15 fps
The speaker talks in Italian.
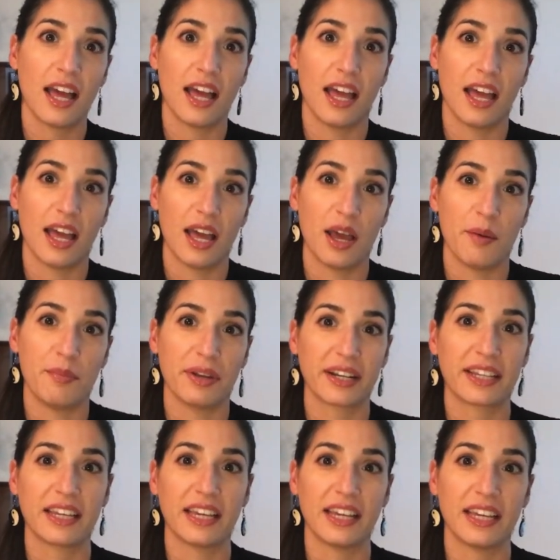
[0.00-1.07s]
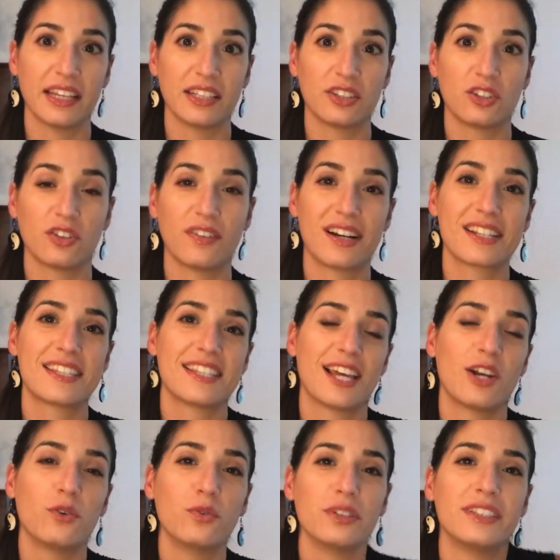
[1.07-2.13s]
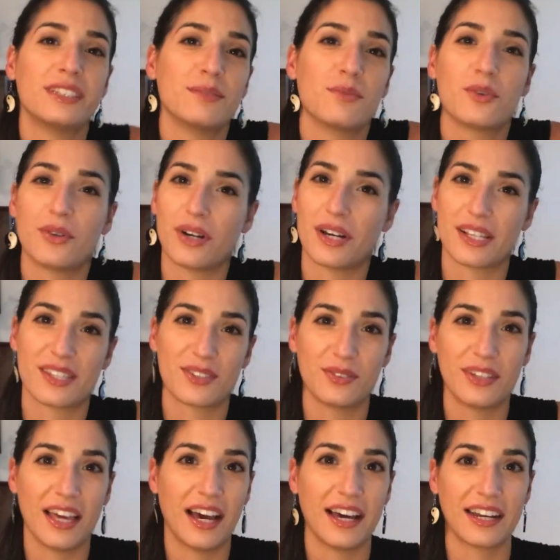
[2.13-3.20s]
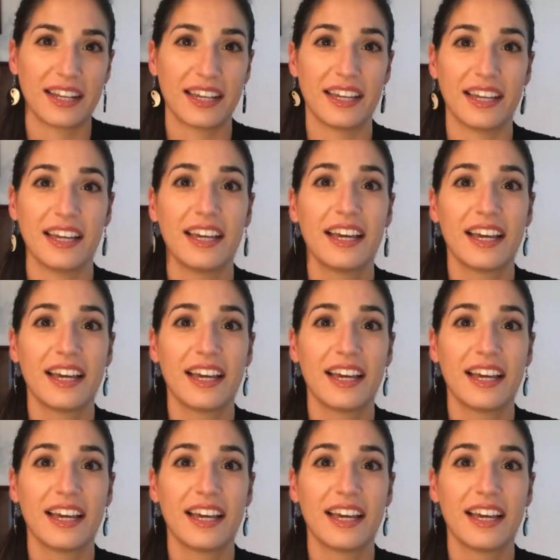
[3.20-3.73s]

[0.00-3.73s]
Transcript: eh, perché trovarsi all'ultimo a studiare,